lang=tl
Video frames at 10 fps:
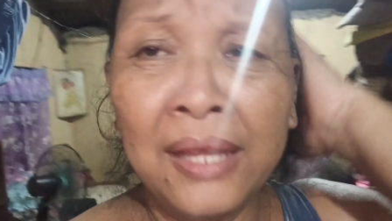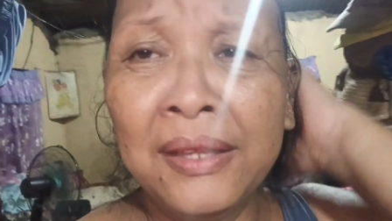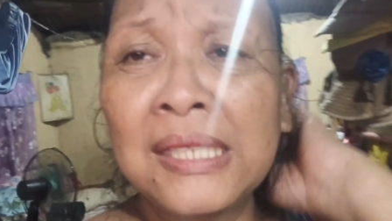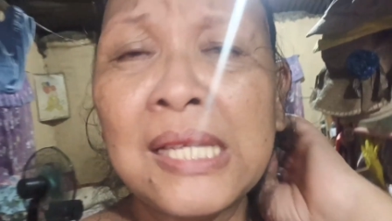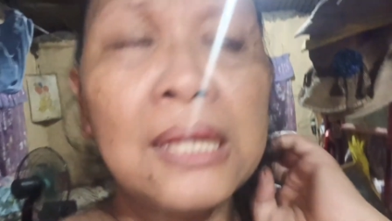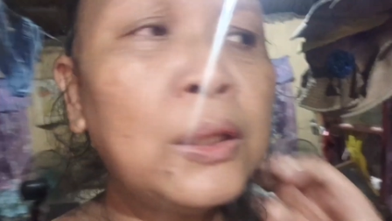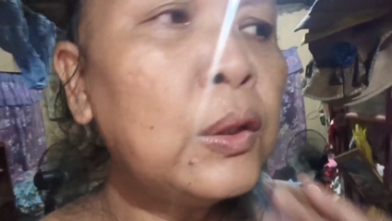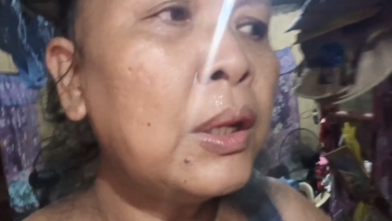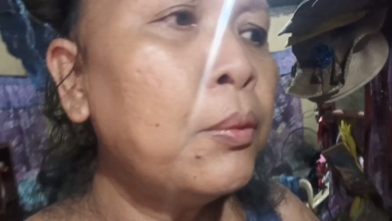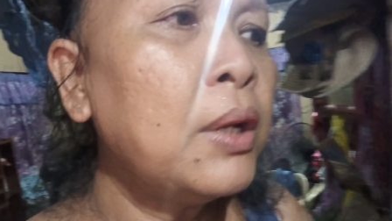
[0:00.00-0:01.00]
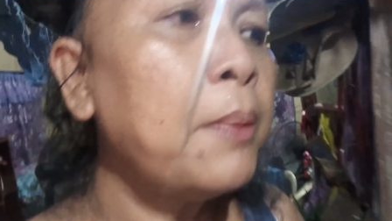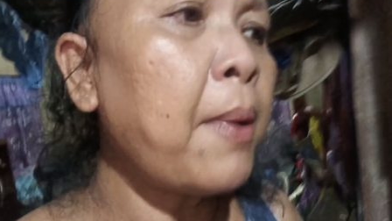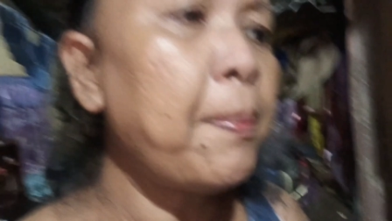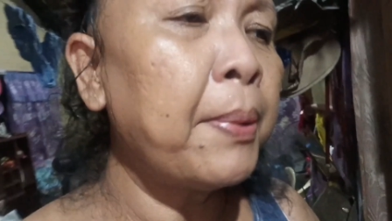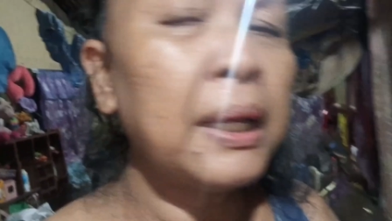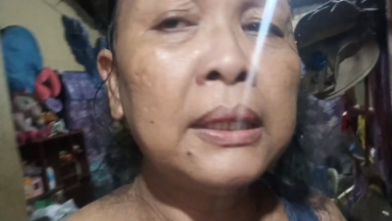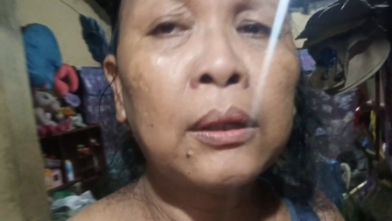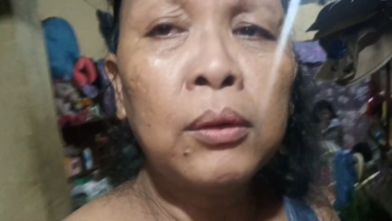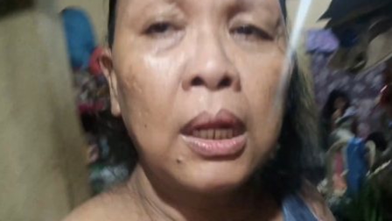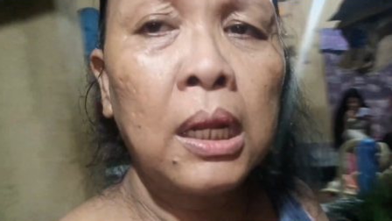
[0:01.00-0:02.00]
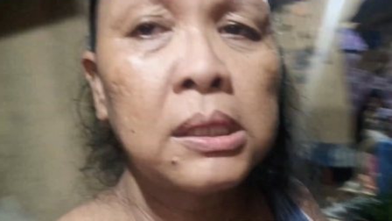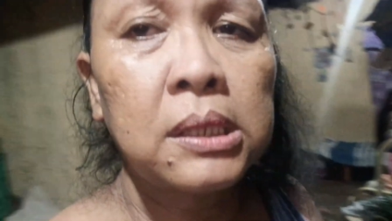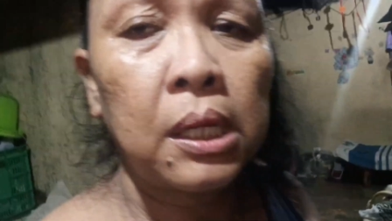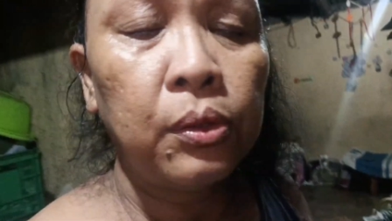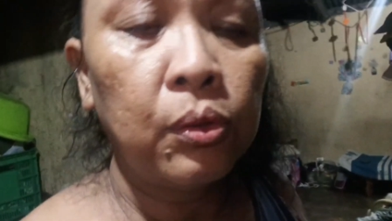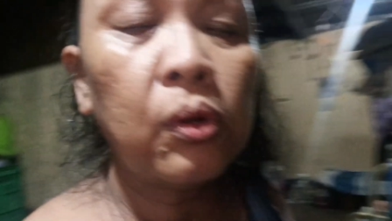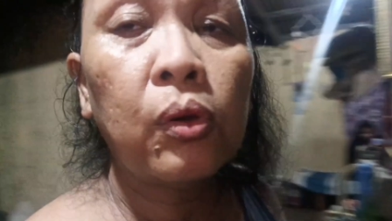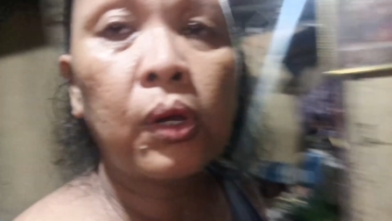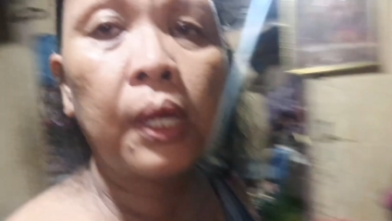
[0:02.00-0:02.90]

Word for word: Hindi sa ito na muna. Ipapakita ko na lang sa inyo